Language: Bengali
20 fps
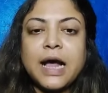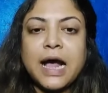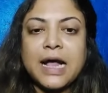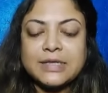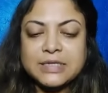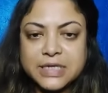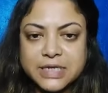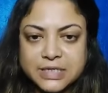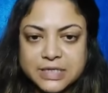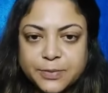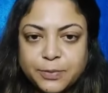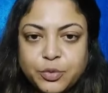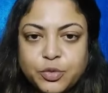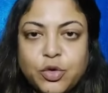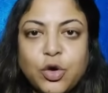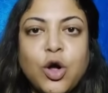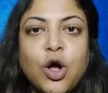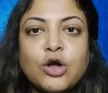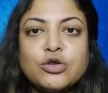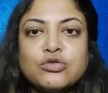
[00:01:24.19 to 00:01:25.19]
আজকে যে
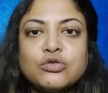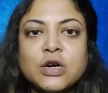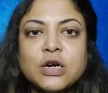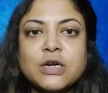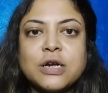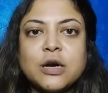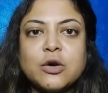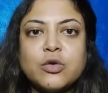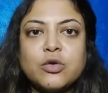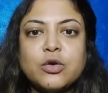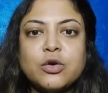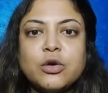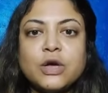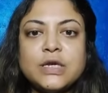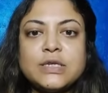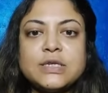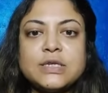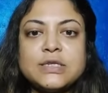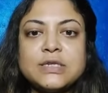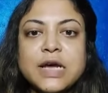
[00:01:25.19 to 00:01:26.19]
পুরো ঘটনাটা ঘটলো
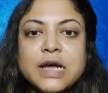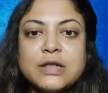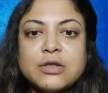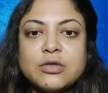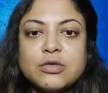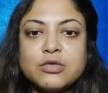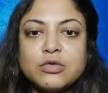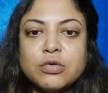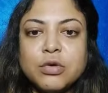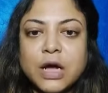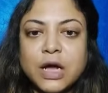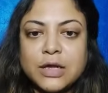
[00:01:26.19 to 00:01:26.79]
এটা ছাত্র